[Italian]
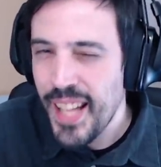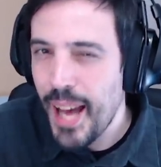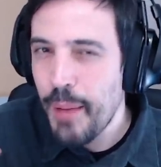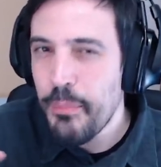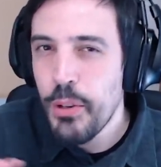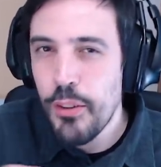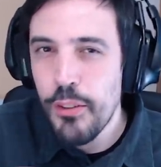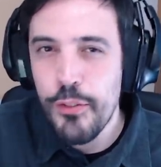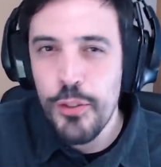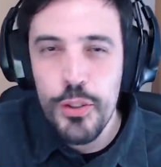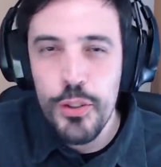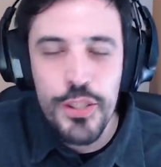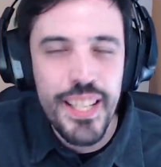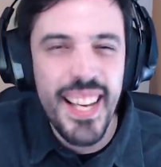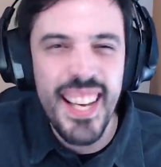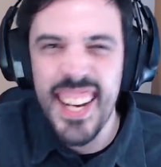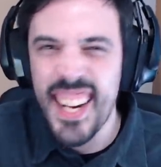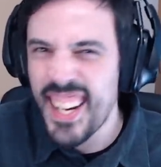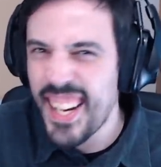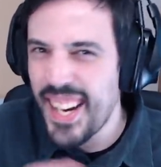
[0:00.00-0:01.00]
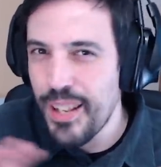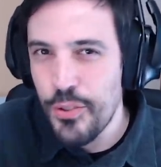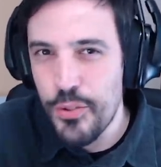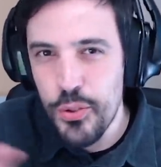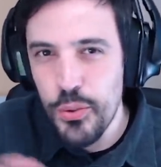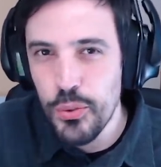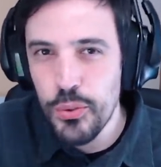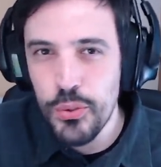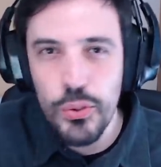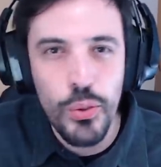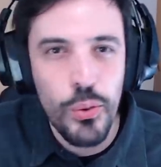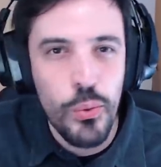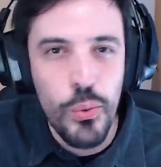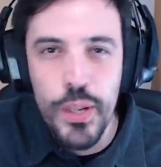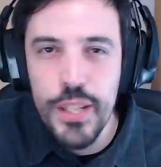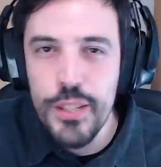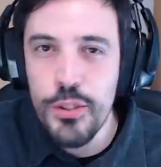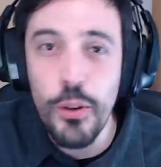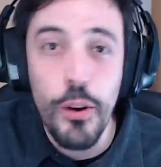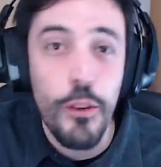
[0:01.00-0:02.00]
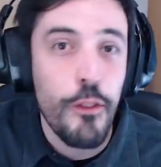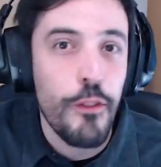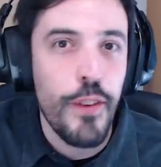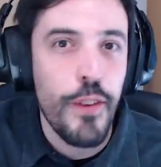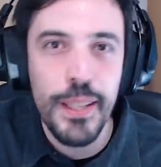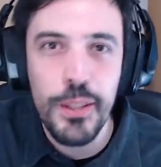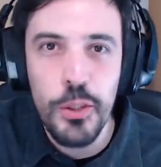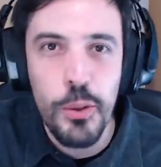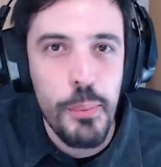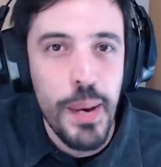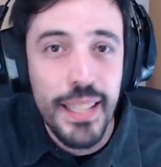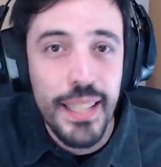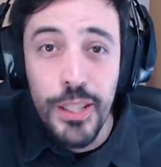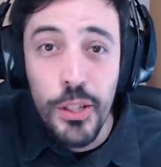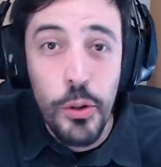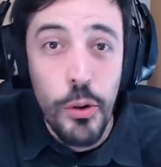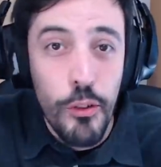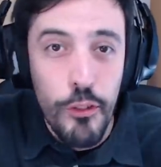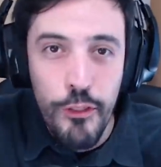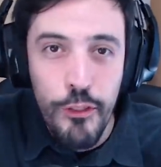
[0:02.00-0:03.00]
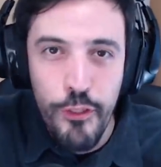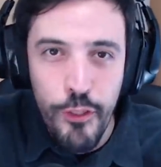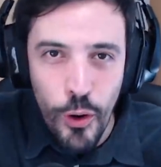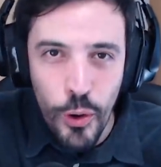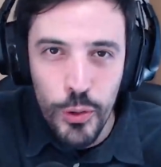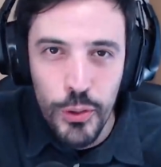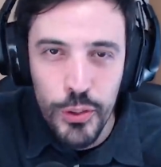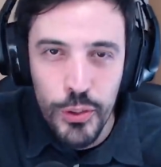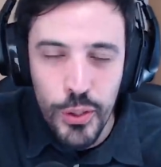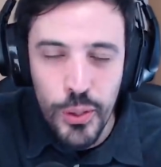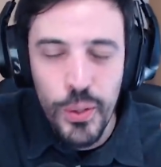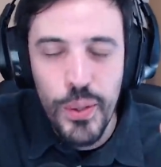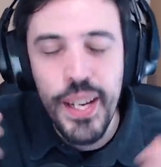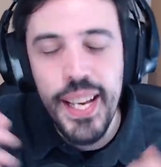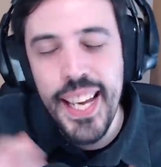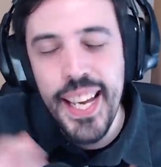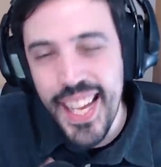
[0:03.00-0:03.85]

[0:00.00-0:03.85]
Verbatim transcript: abbiamo forse raggiunto questo fantomatico fondo